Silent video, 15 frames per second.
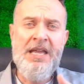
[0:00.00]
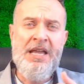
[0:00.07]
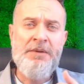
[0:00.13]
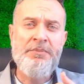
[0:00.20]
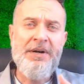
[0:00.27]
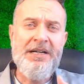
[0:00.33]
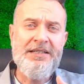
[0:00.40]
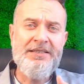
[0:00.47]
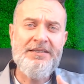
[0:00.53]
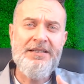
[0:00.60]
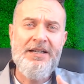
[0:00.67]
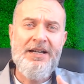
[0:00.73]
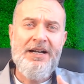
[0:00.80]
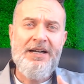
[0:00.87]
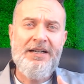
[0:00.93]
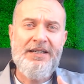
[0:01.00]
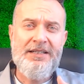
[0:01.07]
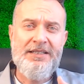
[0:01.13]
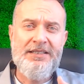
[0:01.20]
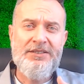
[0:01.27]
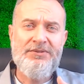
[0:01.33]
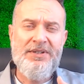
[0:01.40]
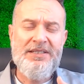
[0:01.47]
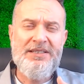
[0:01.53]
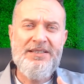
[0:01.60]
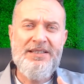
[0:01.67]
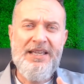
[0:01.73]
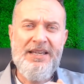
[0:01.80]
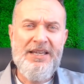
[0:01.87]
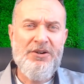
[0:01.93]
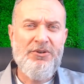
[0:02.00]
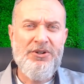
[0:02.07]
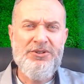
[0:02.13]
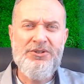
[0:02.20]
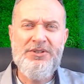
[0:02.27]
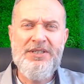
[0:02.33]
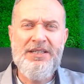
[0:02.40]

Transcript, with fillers: Mas, às vezes, tem negócios